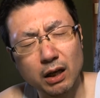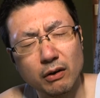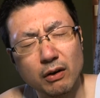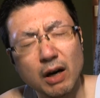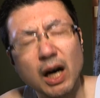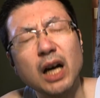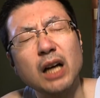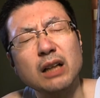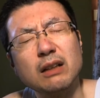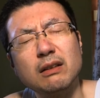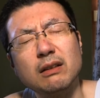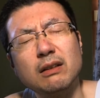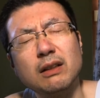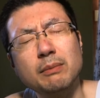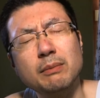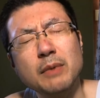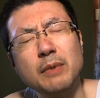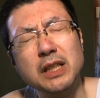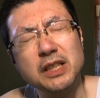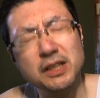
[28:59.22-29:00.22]
分か
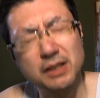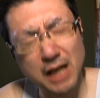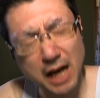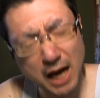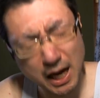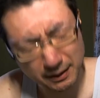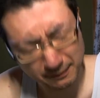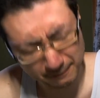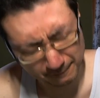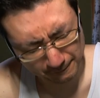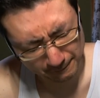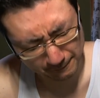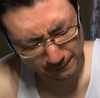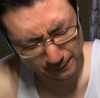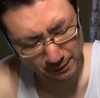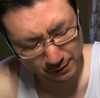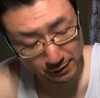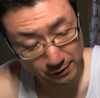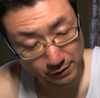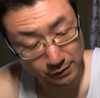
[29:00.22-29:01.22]
りました!」っ
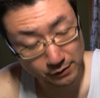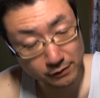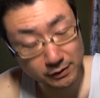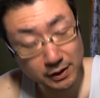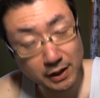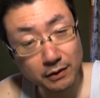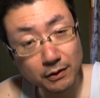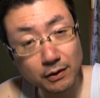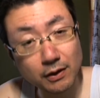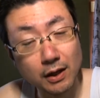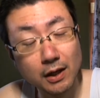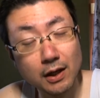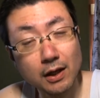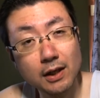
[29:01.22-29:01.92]
つうぐらいの